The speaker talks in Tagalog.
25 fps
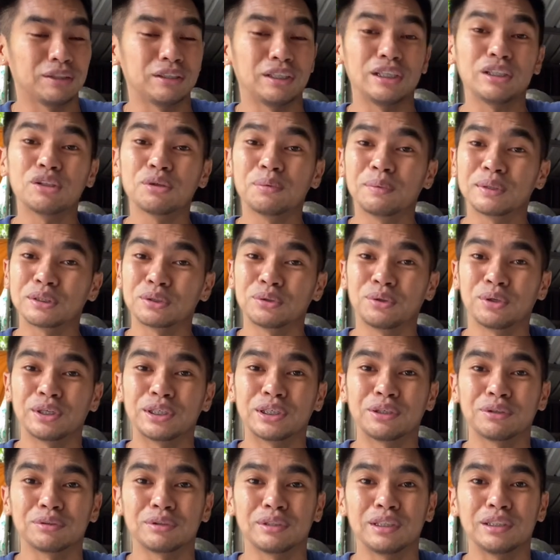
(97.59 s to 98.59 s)
Dito, mas okay
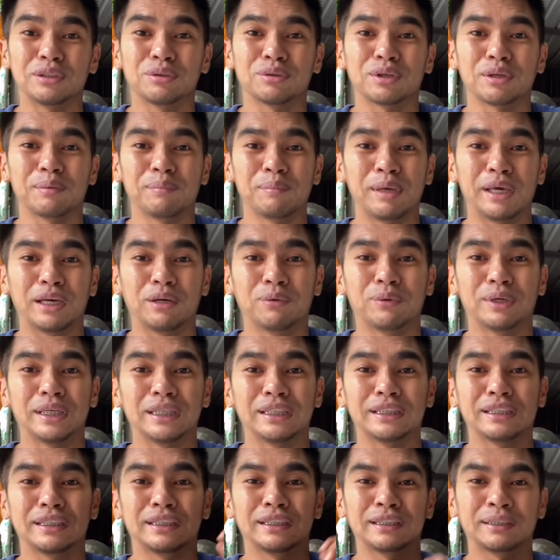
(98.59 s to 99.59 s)
ako dito kay
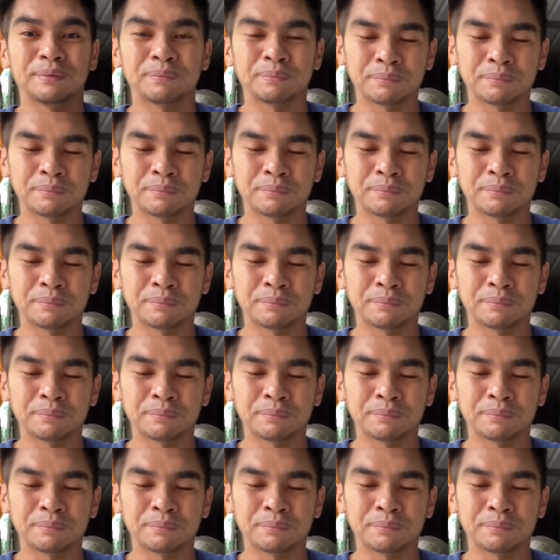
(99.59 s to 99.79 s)
Megwars.